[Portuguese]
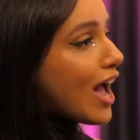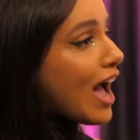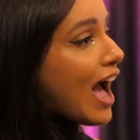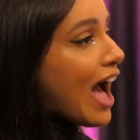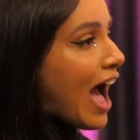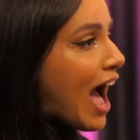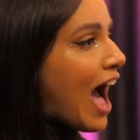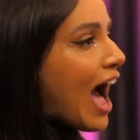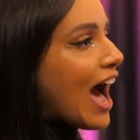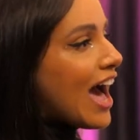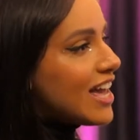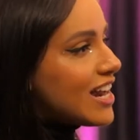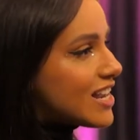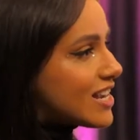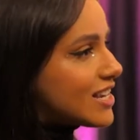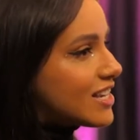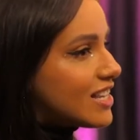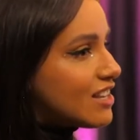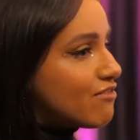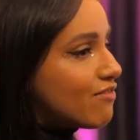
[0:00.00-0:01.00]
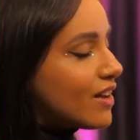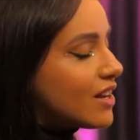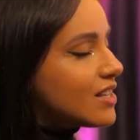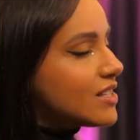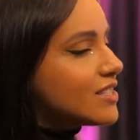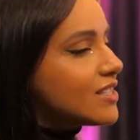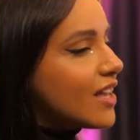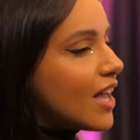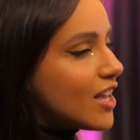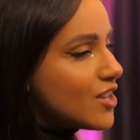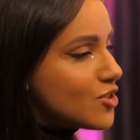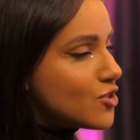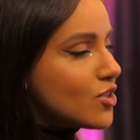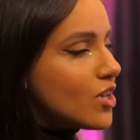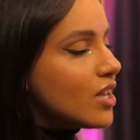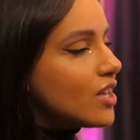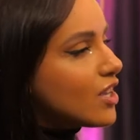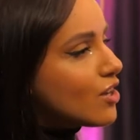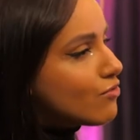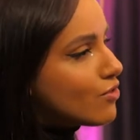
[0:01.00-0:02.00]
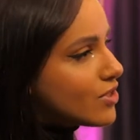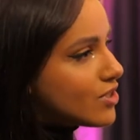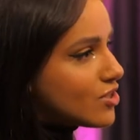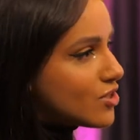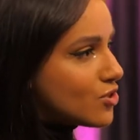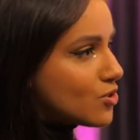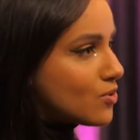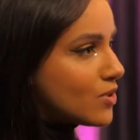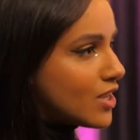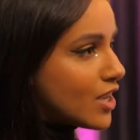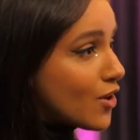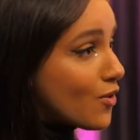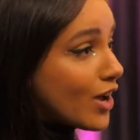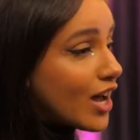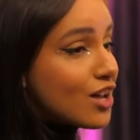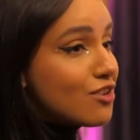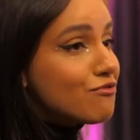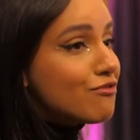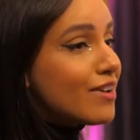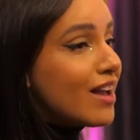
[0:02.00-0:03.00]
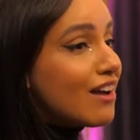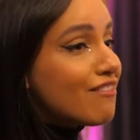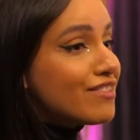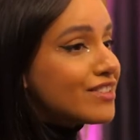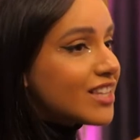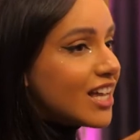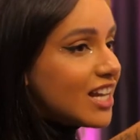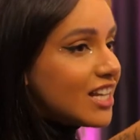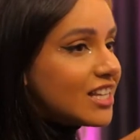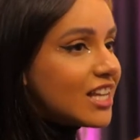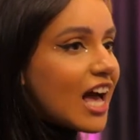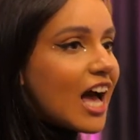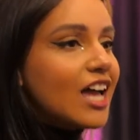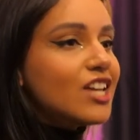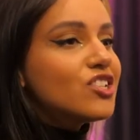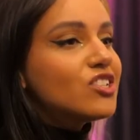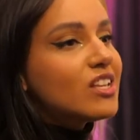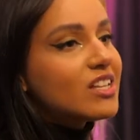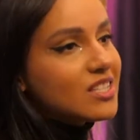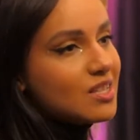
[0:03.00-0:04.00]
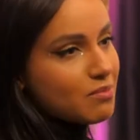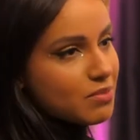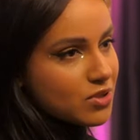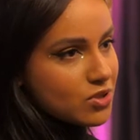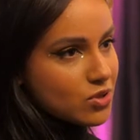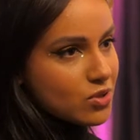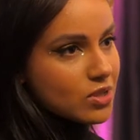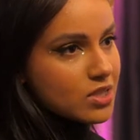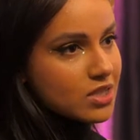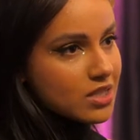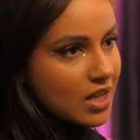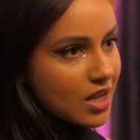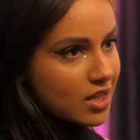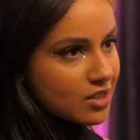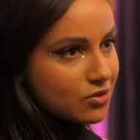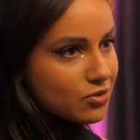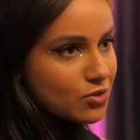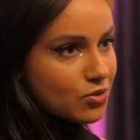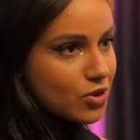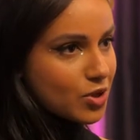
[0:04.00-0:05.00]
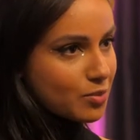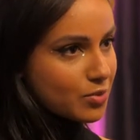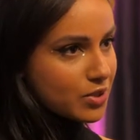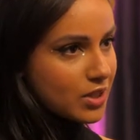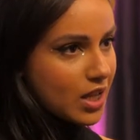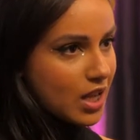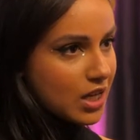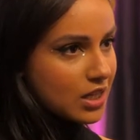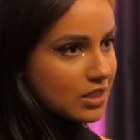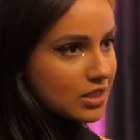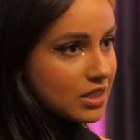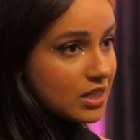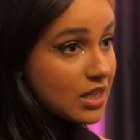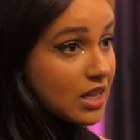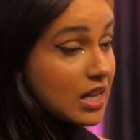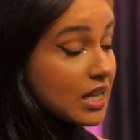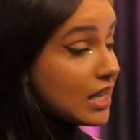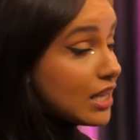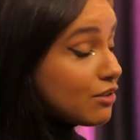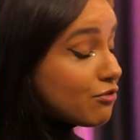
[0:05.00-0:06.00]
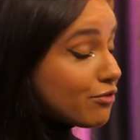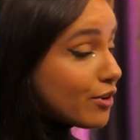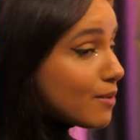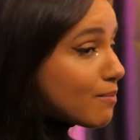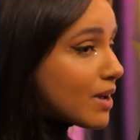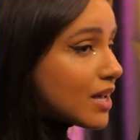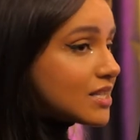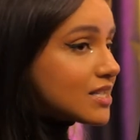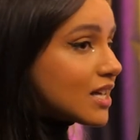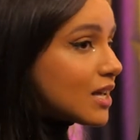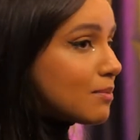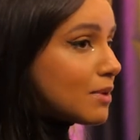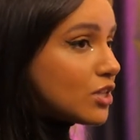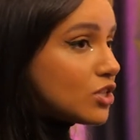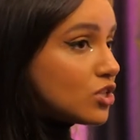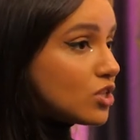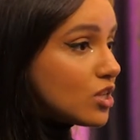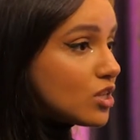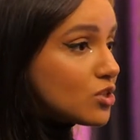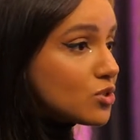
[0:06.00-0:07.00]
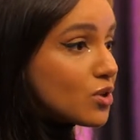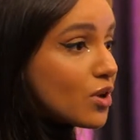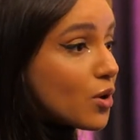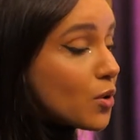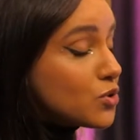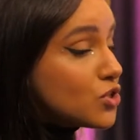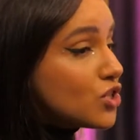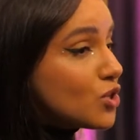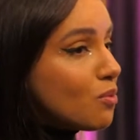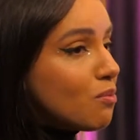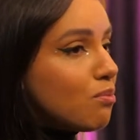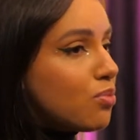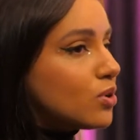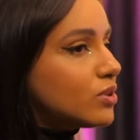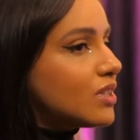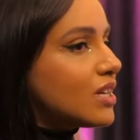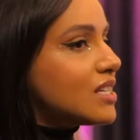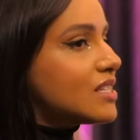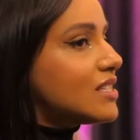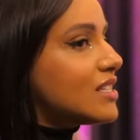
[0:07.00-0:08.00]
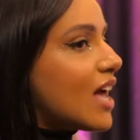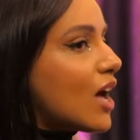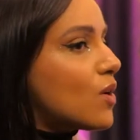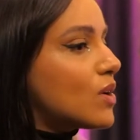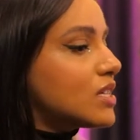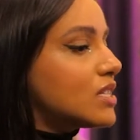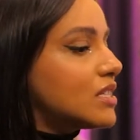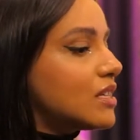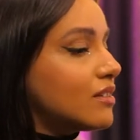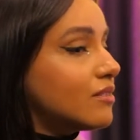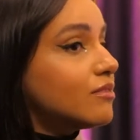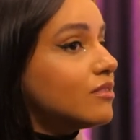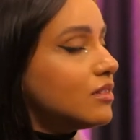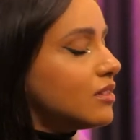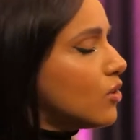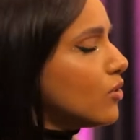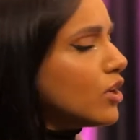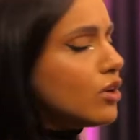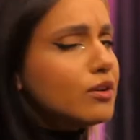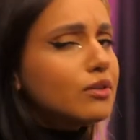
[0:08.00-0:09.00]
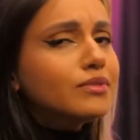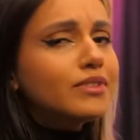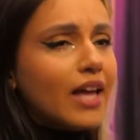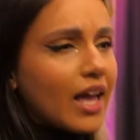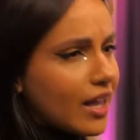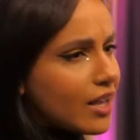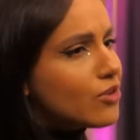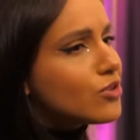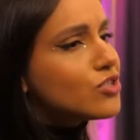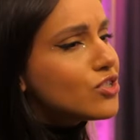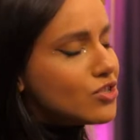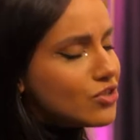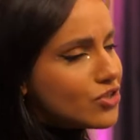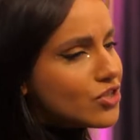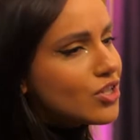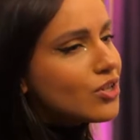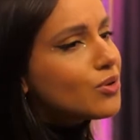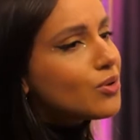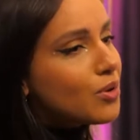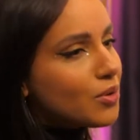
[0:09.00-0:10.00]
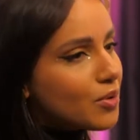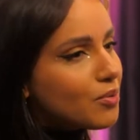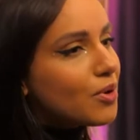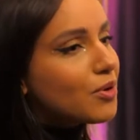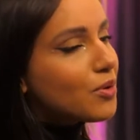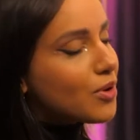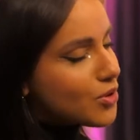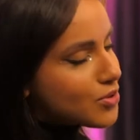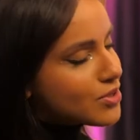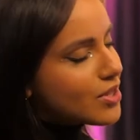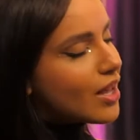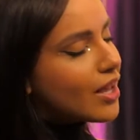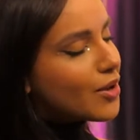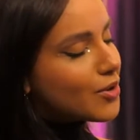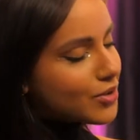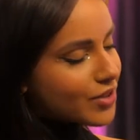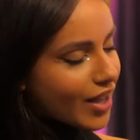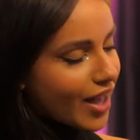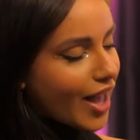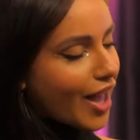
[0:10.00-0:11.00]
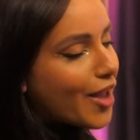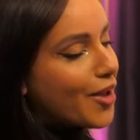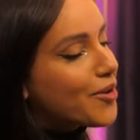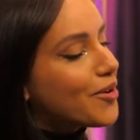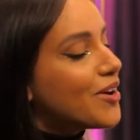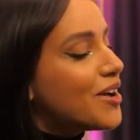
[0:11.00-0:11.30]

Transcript: rara e falam assim: é isso aí que eu vou destruir, eu quero ver a vitalidade dessa pessoa saindo do corpo dela. Ah, e foi basicamente isso. Eu tinha um potencial assim, não que eu não tenha, hoje em dia eu, eu, eu sei um... que eu tenho.